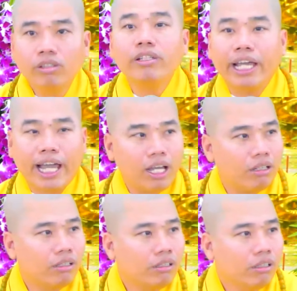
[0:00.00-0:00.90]
dư giả,
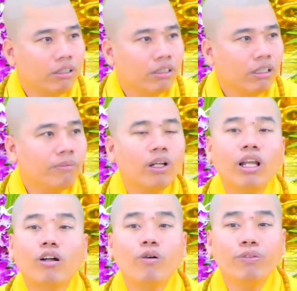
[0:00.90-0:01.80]
nên mới
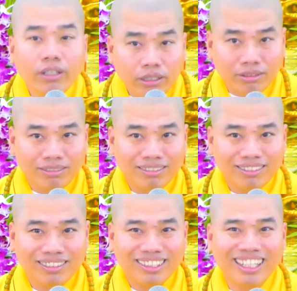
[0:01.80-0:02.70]
nói là có phước.
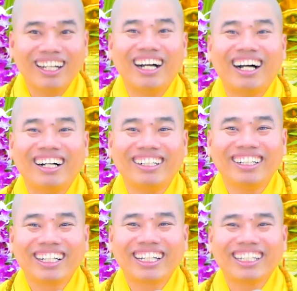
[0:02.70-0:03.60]

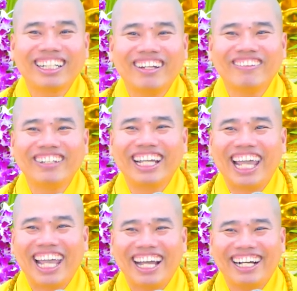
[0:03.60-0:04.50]
Cái này đều
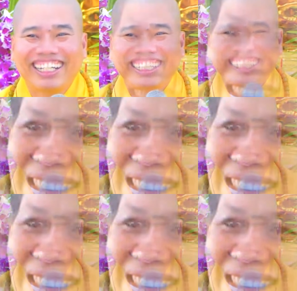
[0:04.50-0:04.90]
nghe